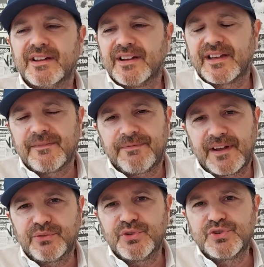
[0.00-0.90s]
eh, che
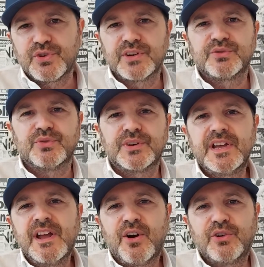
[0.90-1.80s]
fanno i
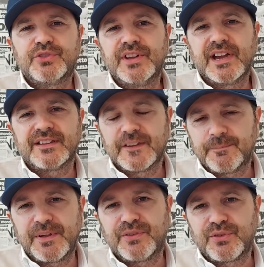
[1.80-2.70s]
giocatori, Ossicad
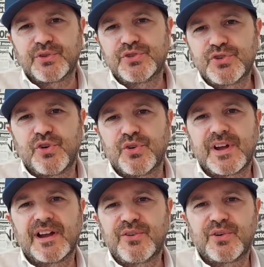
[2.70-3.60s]
spesso
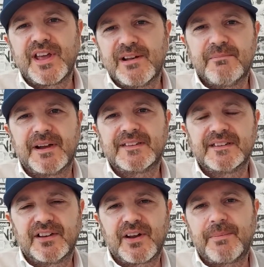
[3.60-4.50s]
gioca con
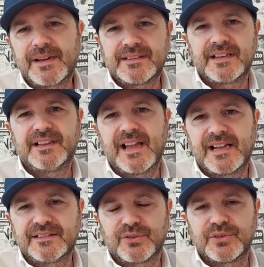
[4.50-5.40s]
Elmas da una parte e
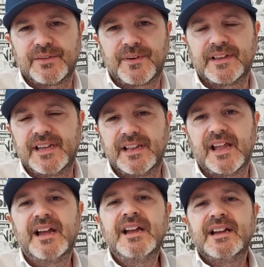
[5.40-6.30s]
l'altro dei,
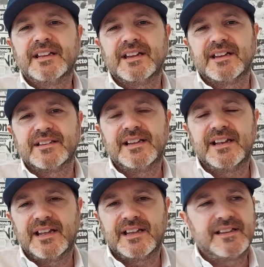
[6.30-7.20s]
del, eh,
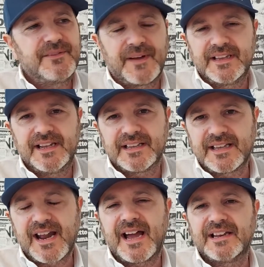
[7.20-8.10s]
dei falli
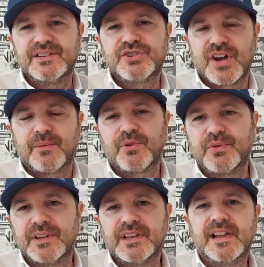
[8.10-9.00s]
laterali, diciamo,
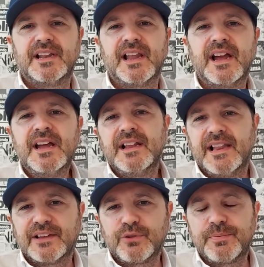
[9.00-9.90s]
quindi del
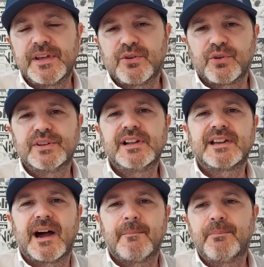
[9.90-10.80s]
lato piccolo
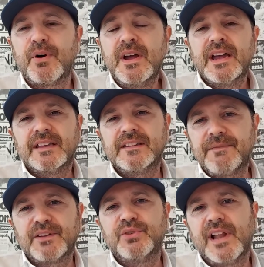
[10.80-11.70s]
del campo e si
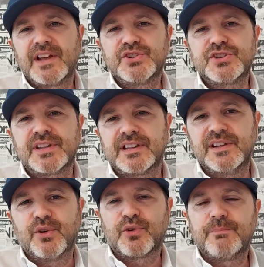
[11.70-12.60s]
fa sfidando i lanci tra
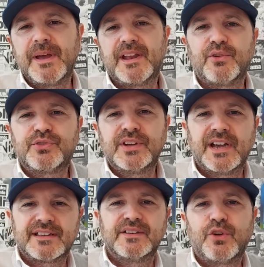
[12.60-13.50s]
di loro. Bene,
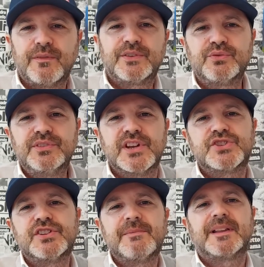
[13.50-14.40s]
Ossegard 9 su
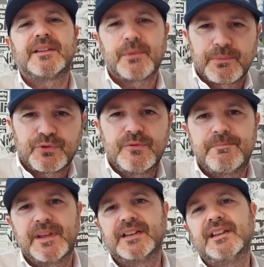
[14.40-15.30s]
10 li mette proprio sul
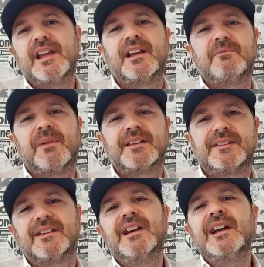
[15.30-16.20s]
piede di
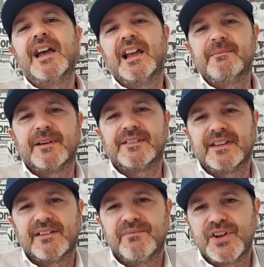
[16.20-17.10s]
Elmas. Elmas
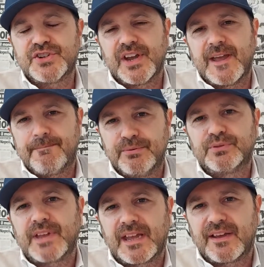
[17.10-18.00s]
che invece è
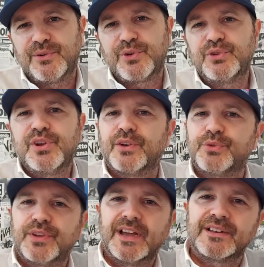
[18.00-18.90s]
più tecnico di
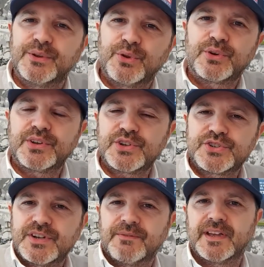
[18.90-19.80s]
Ossegard non
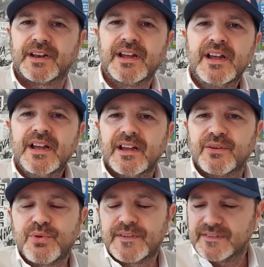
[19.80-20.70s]
riesce a avere
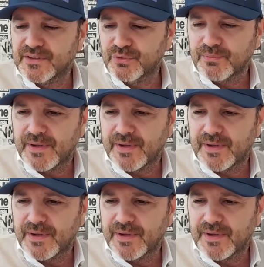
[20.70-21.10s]
eh, questi